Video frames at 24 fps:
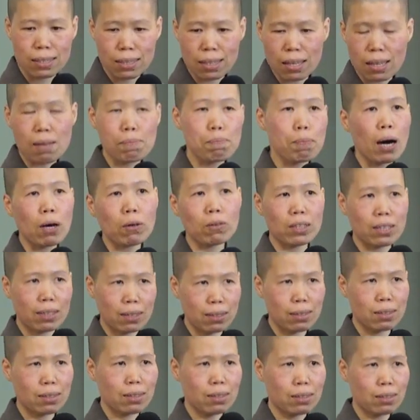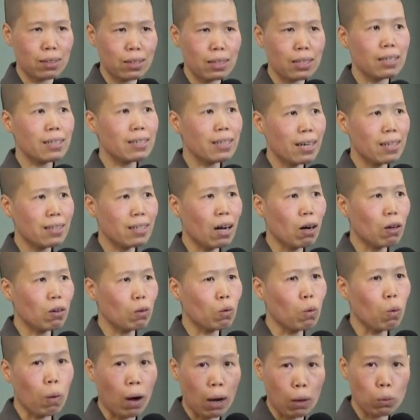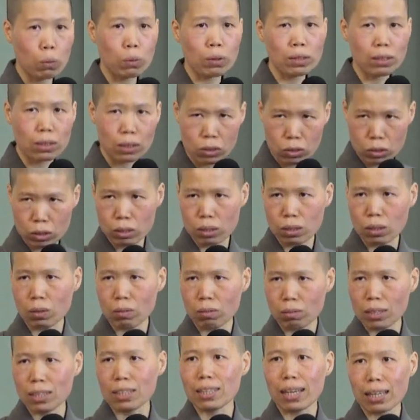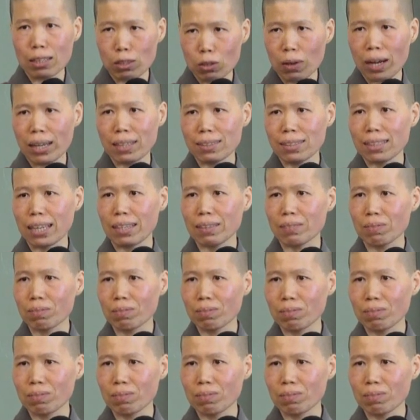这一包银子应该到黄昏的时候应该都还在，